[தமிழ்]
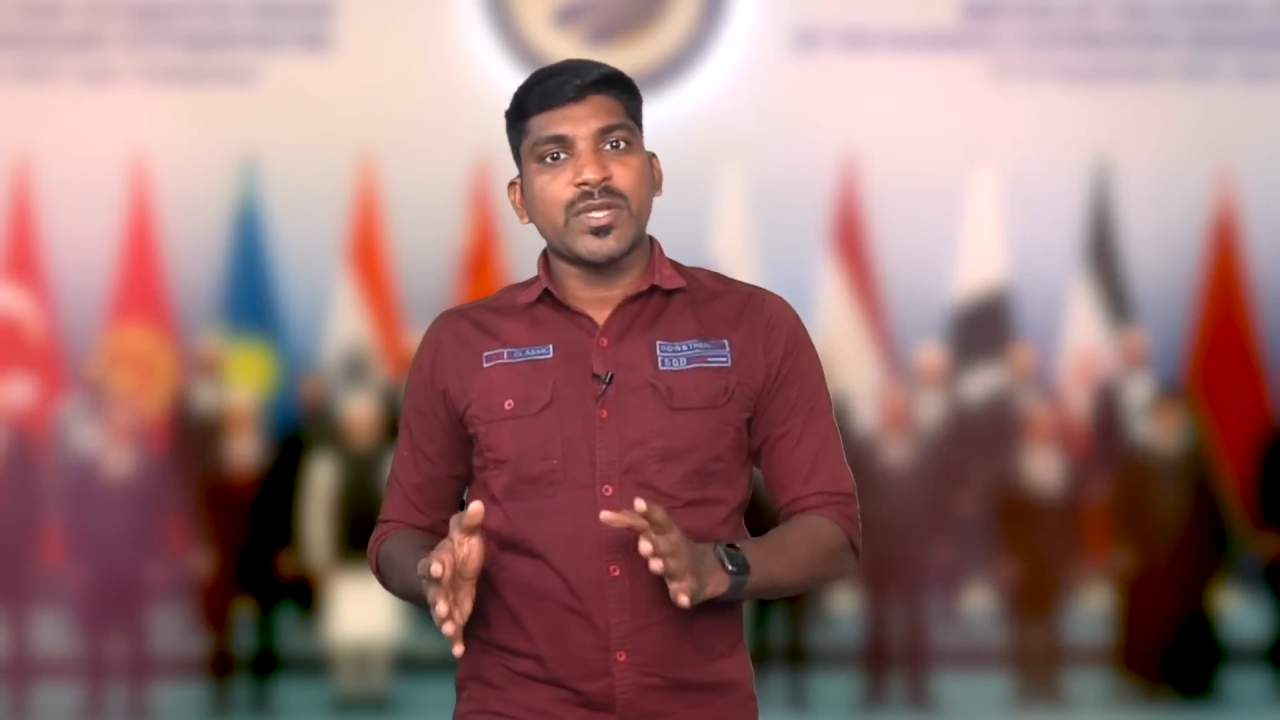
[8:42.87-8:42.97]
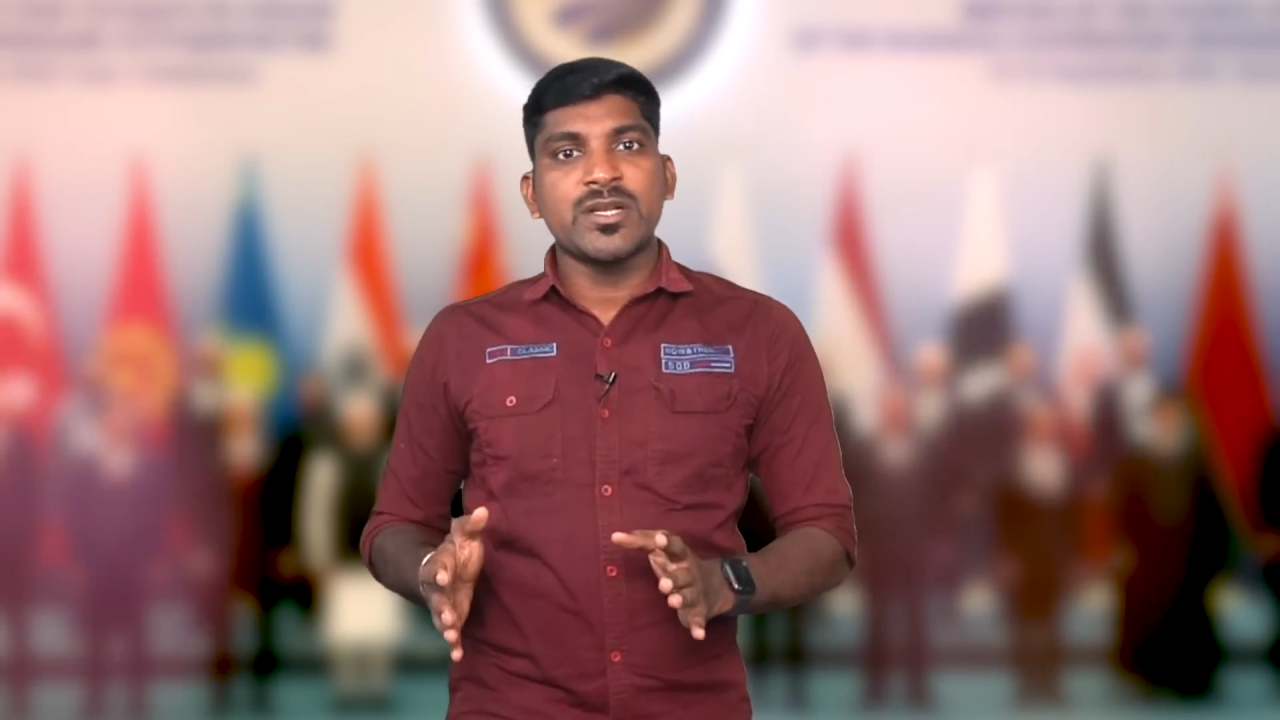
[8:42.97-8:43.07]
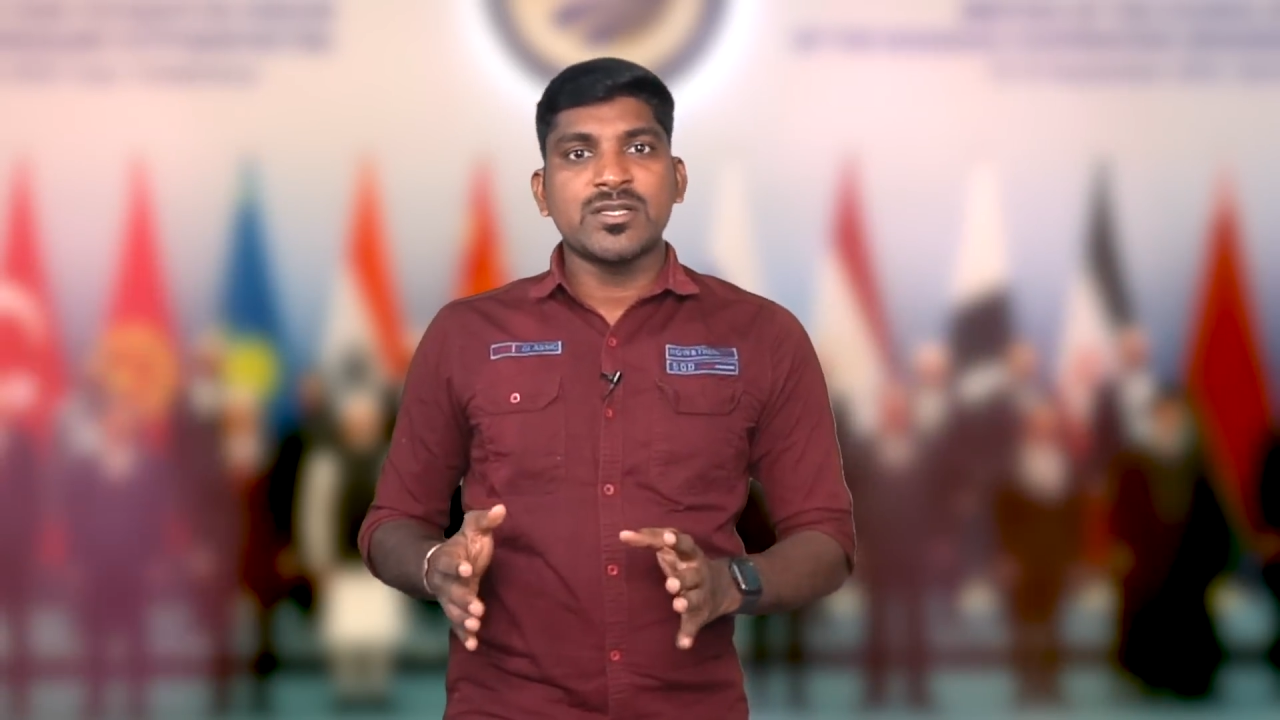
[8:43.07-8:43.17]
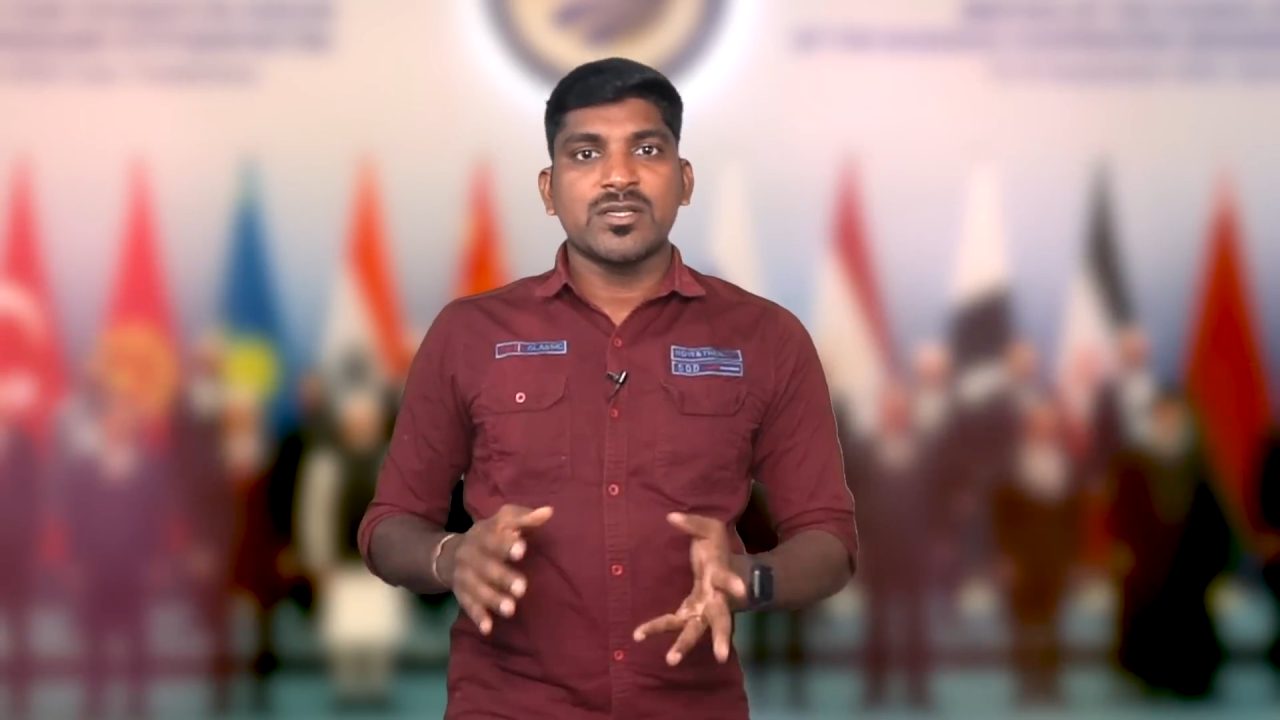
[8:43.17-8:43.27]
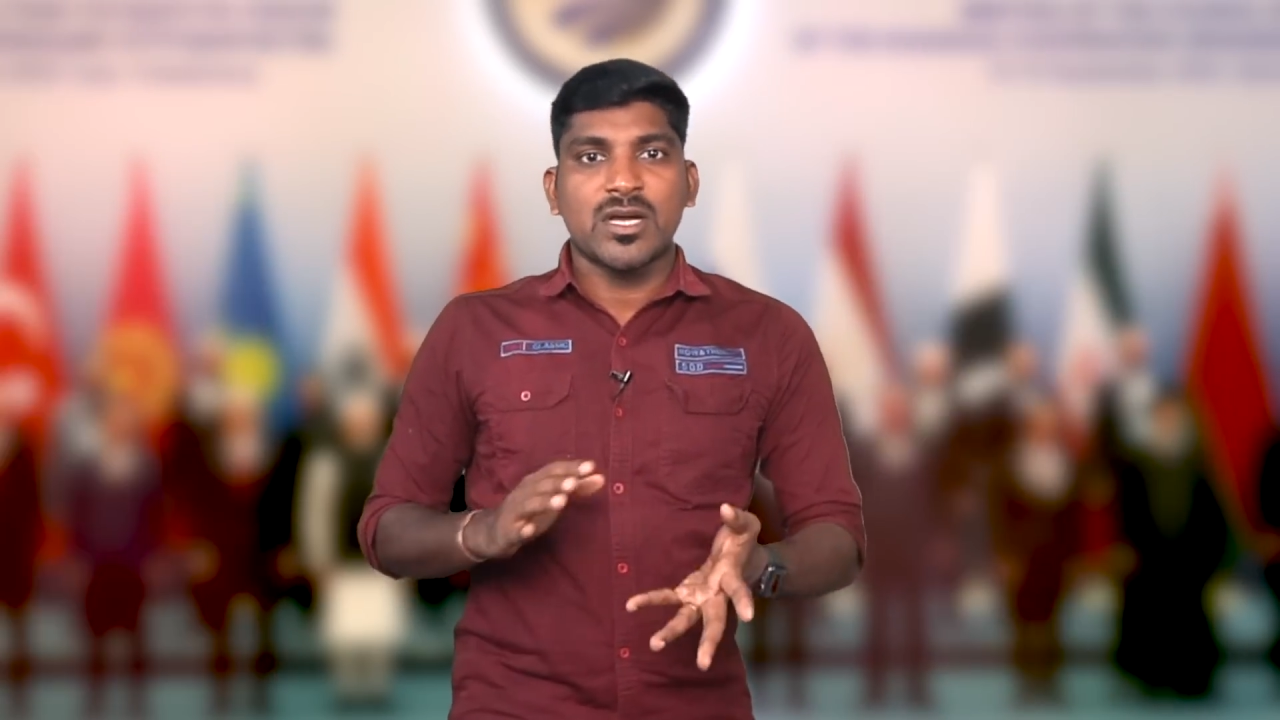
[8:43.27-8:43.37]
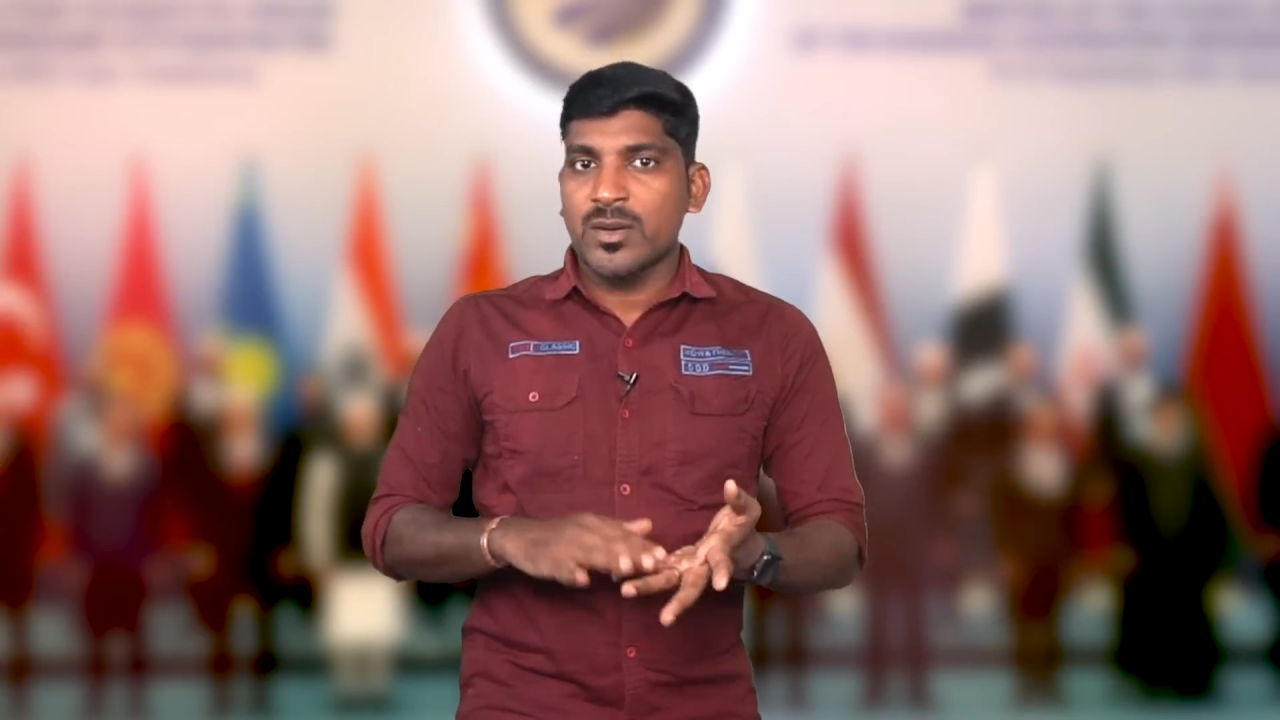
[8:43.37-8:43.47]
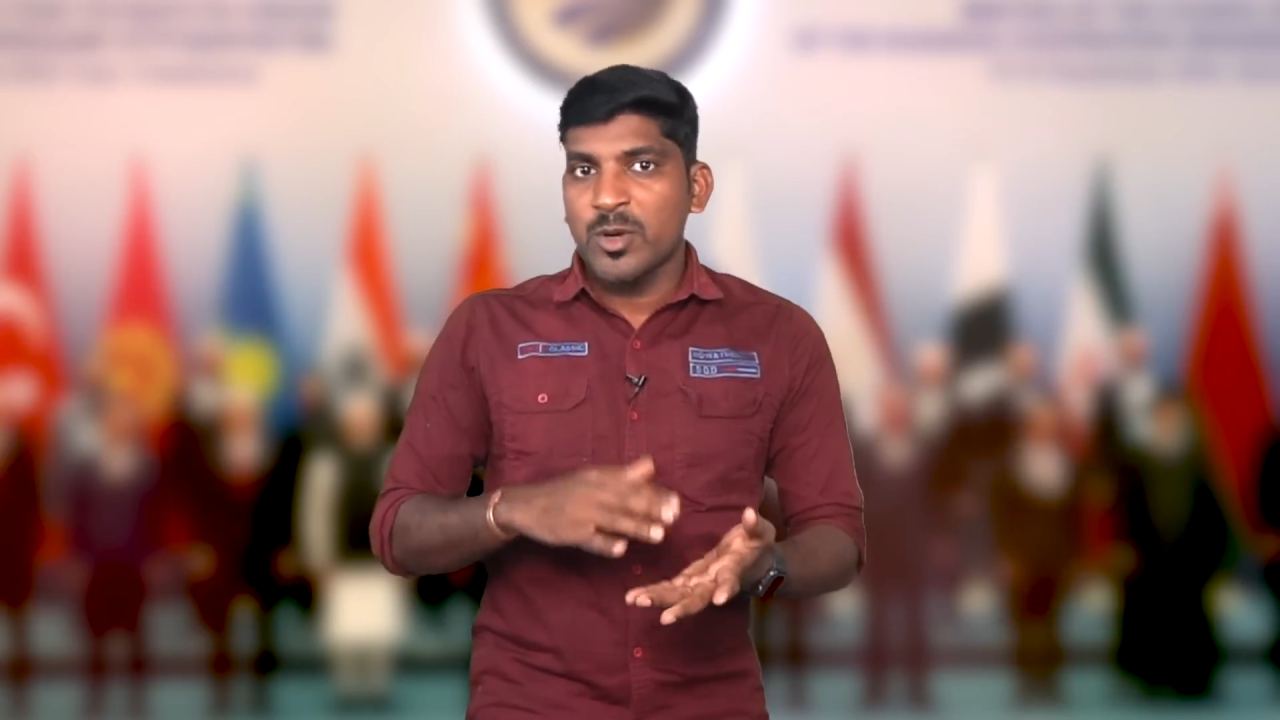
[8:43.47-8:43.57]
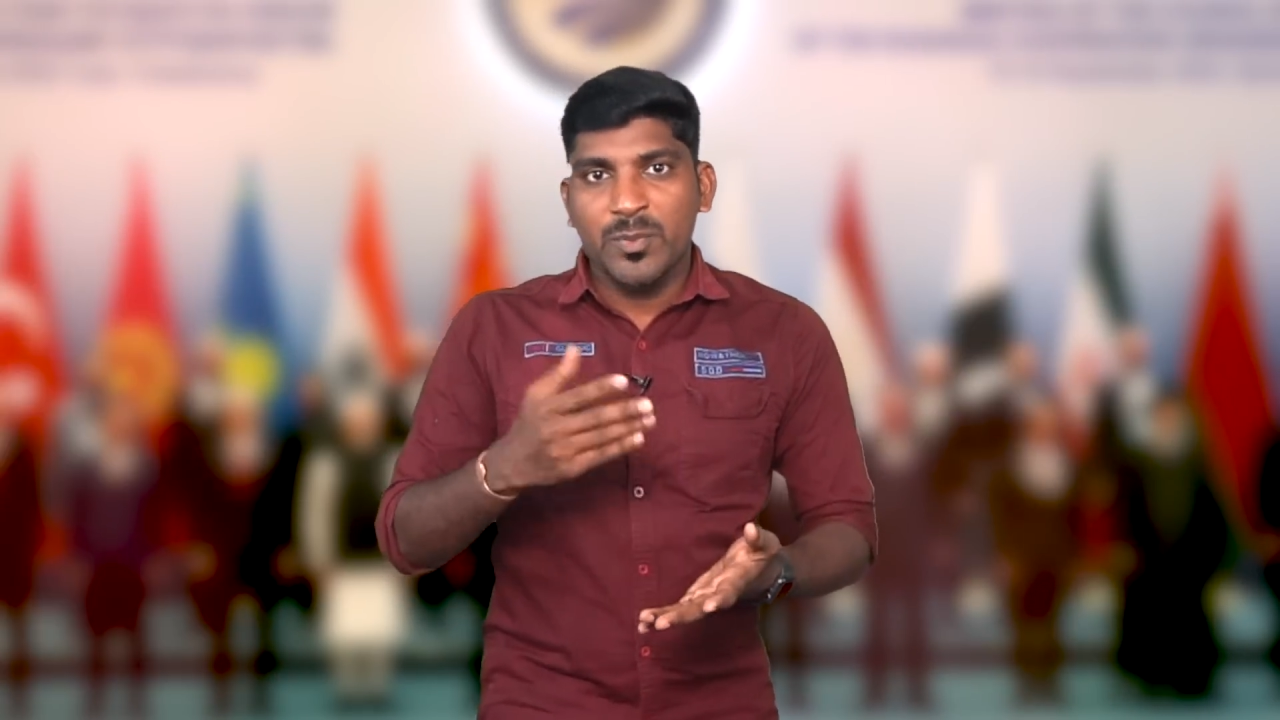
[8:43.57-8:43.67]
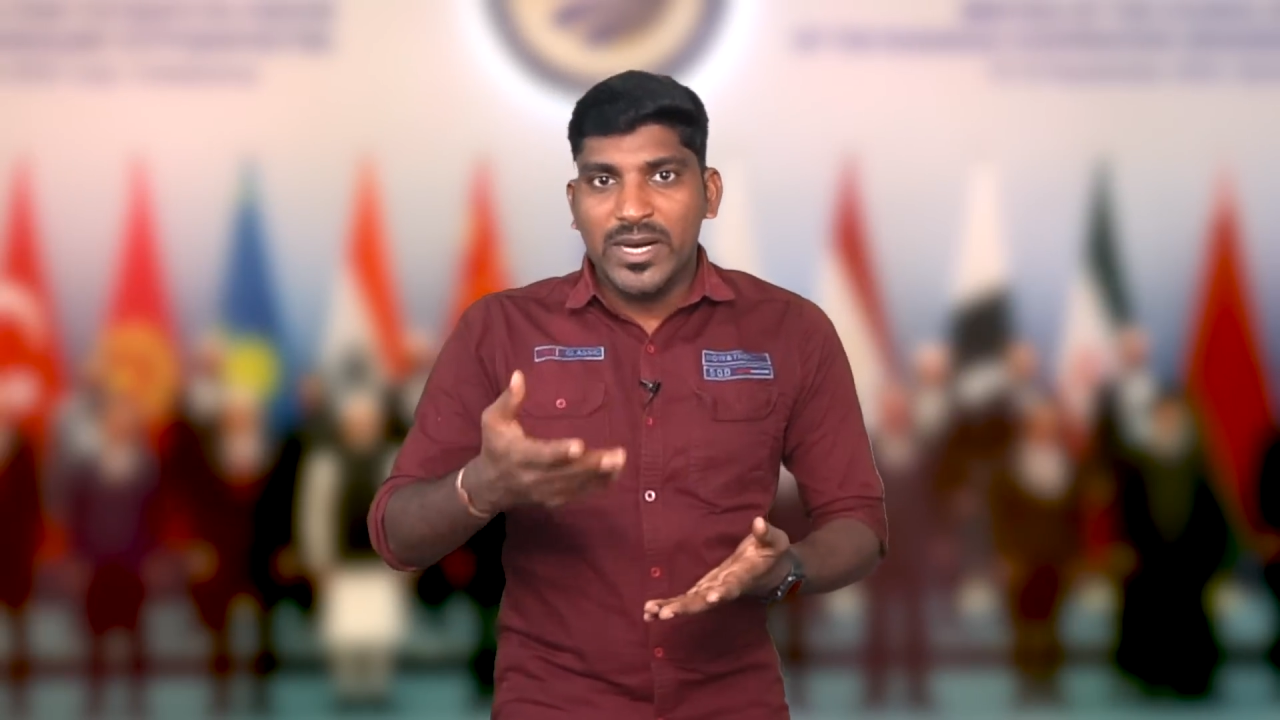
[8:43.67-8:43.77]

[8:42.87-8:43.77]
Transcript: தெரிஞ்சது தான் நமக்கு